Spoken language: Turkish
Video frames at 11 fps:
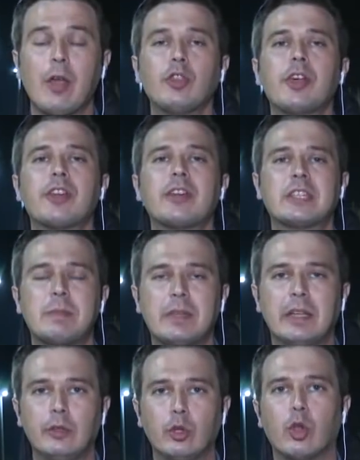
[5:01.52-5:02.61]
ve onların
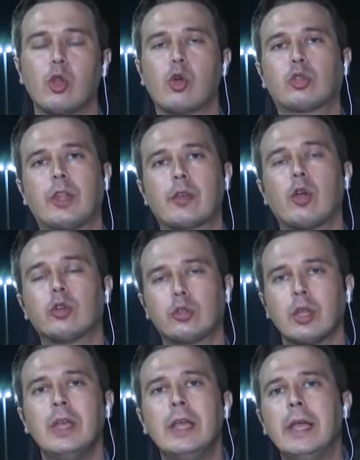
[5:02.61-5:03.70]
resmedildiğini o noktada
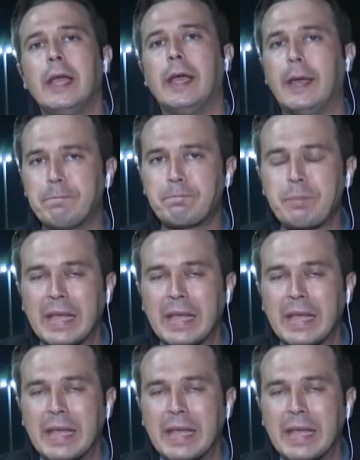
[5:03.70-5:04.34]
gördük. E,